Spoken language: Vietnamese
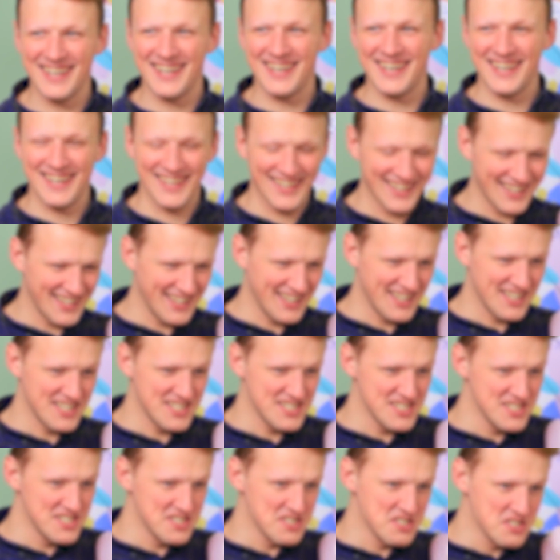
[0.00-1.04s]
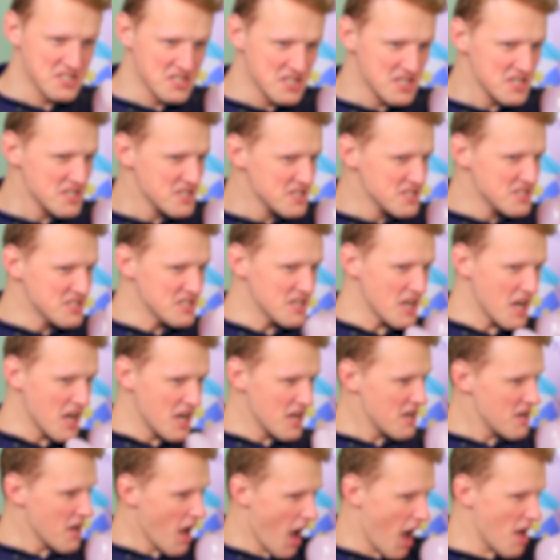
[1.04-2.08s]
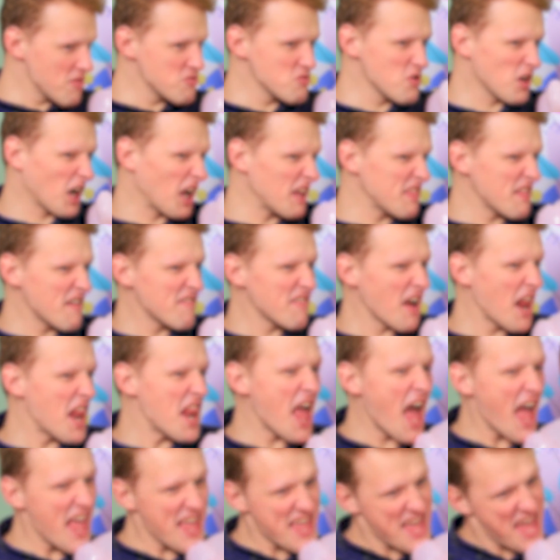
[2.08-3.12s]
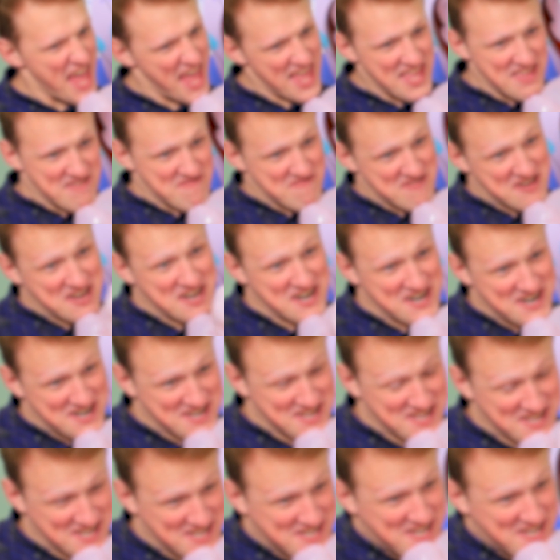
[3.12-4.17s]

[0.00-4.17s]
Và các bạn ơi, hãy theo dõi kênh, thích video này và nhấn chuông thông báo